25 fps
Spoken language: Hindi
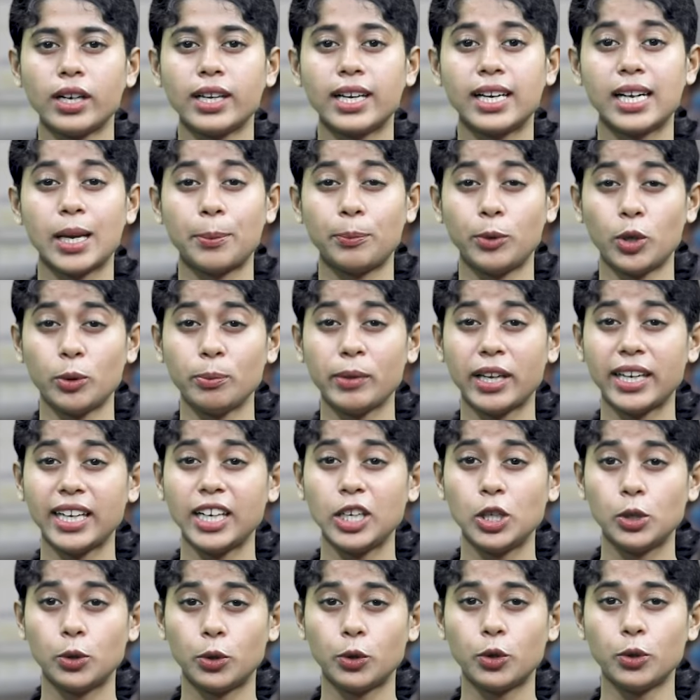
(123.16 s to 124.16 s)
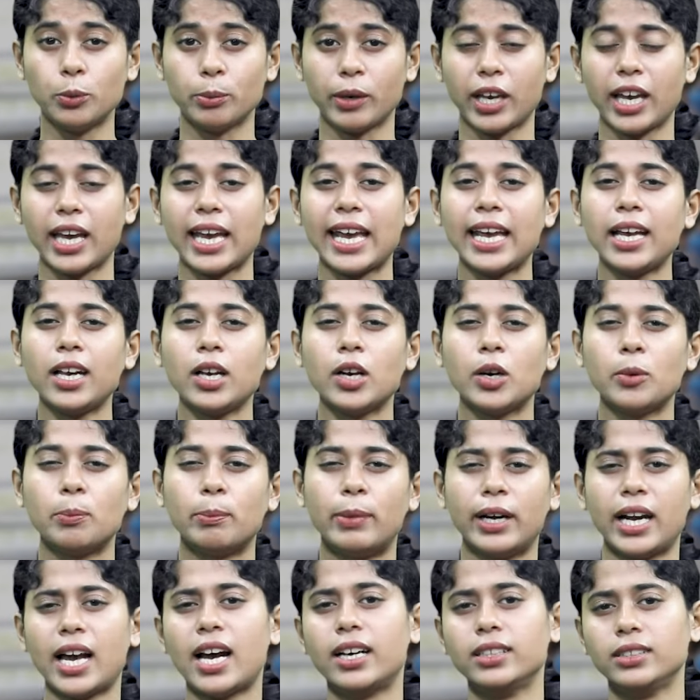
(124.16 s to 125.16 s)
और क्लेप्टोमैनिक लोगों में एक
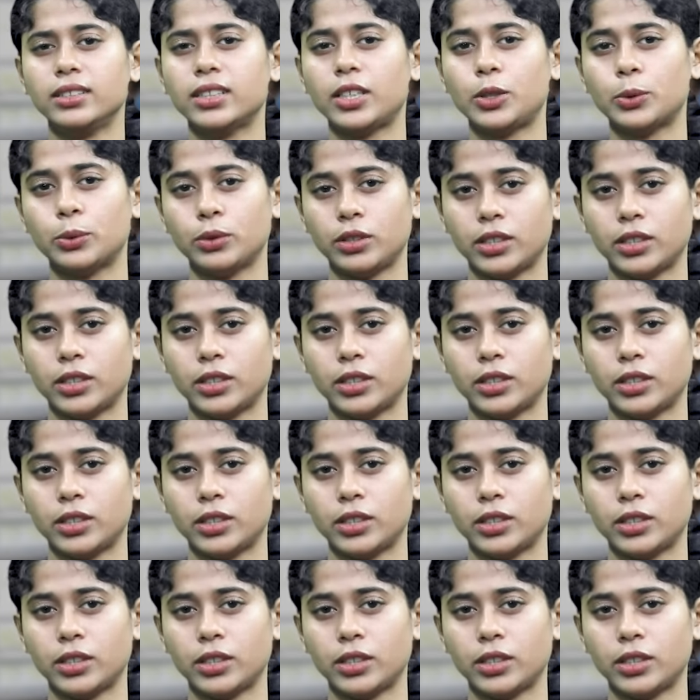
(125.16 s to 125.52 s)
बड़ा अंतर